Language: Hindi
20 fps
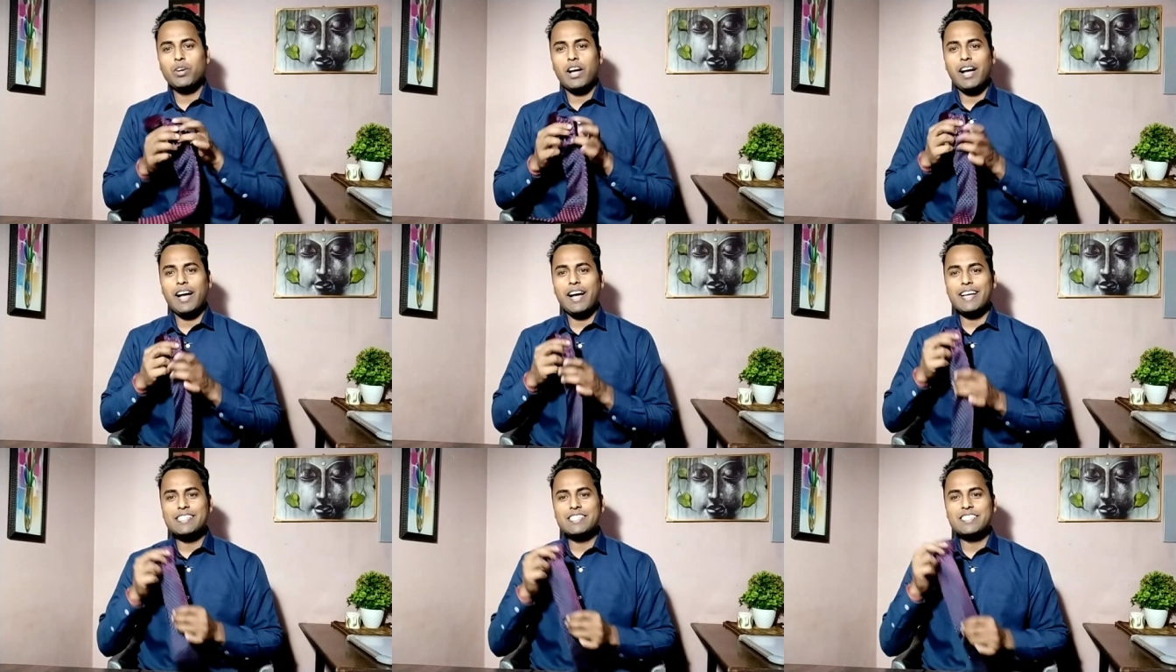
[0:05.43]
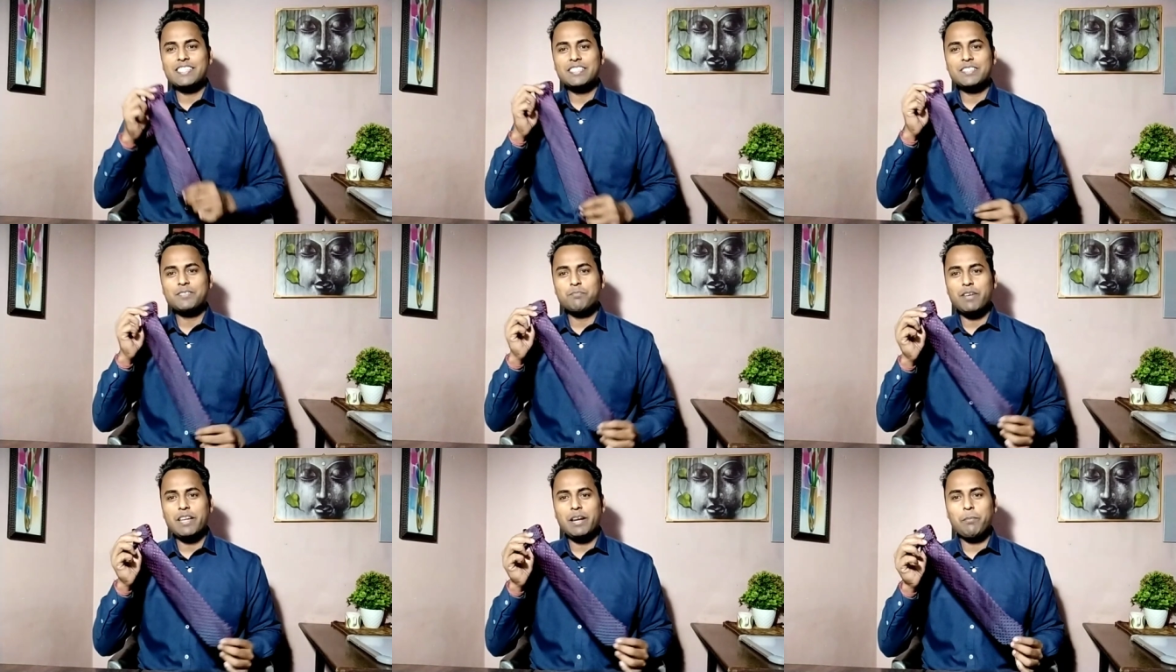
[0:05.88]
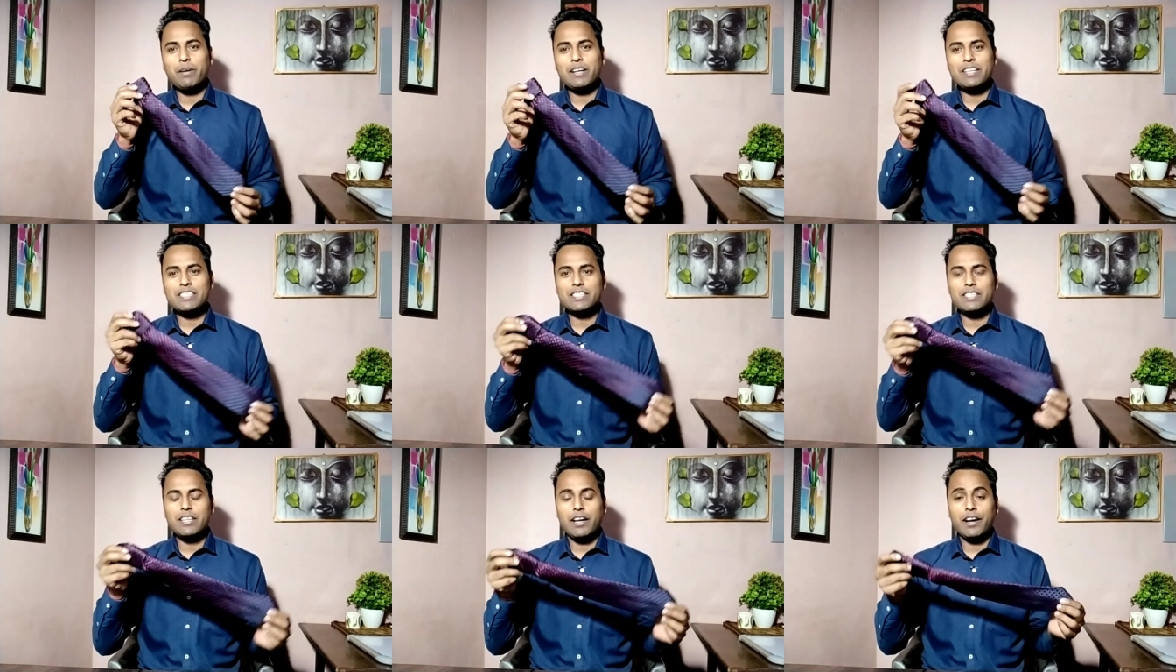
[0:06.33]
आज मेरे
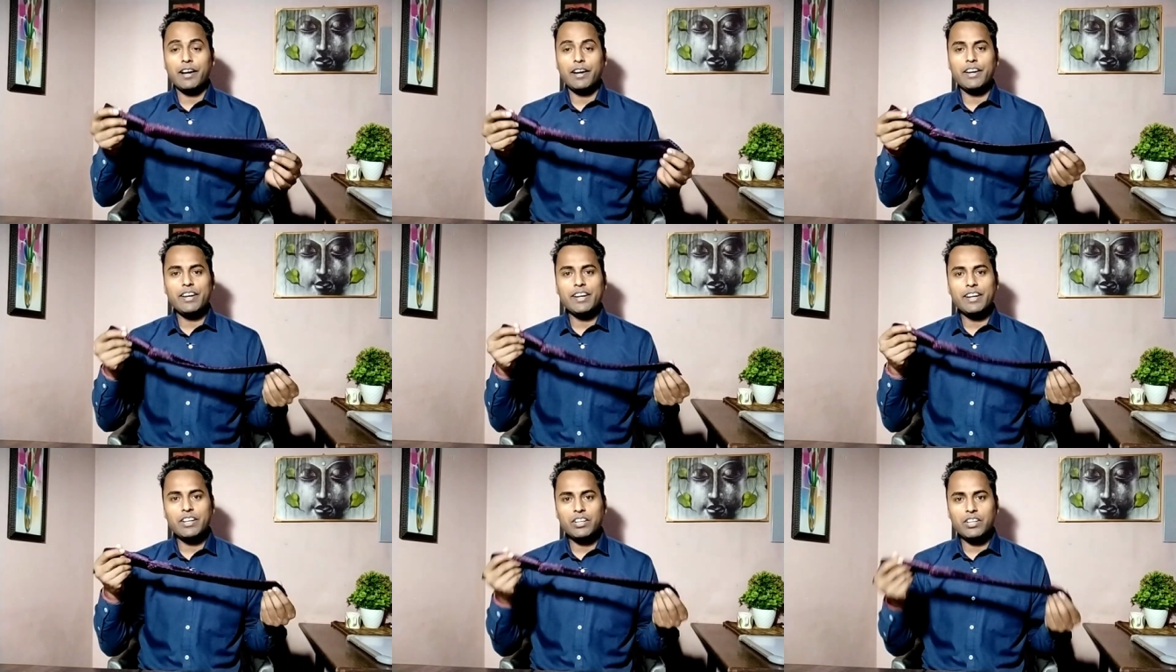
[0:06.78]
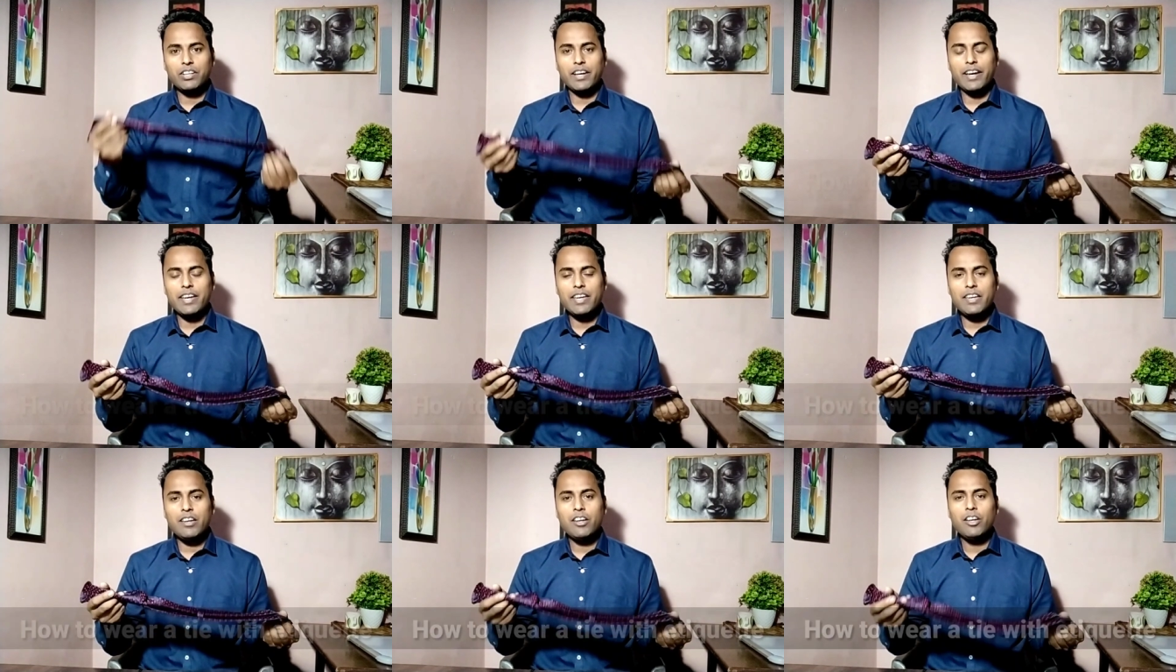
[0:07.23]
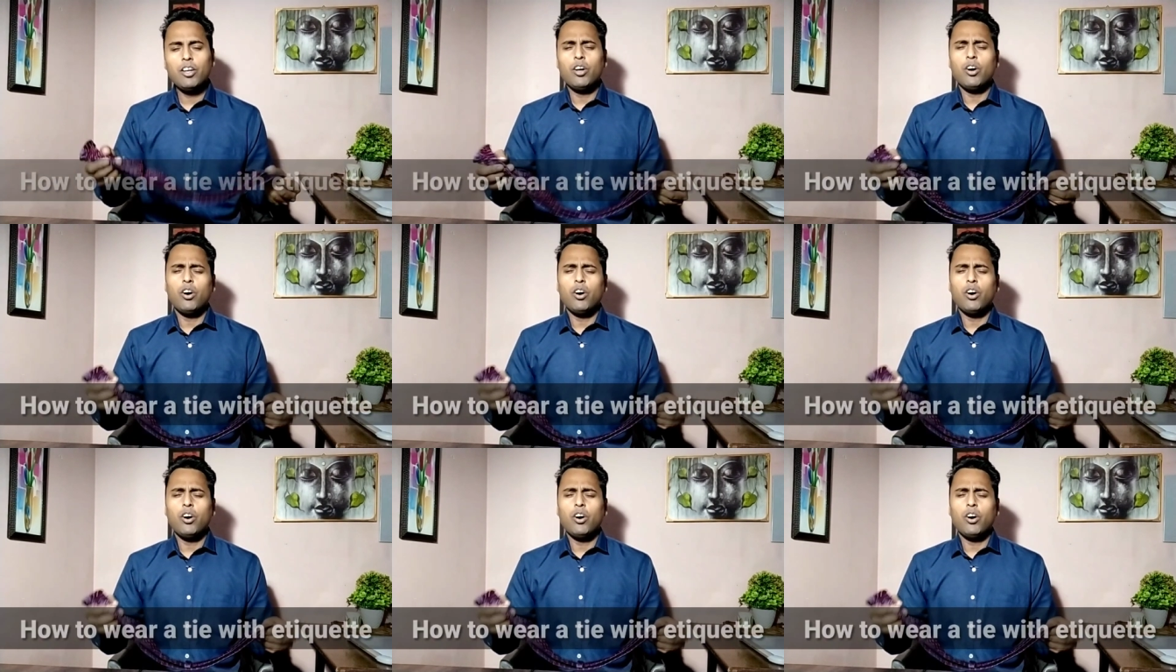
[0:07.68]
पास आ गई है टाई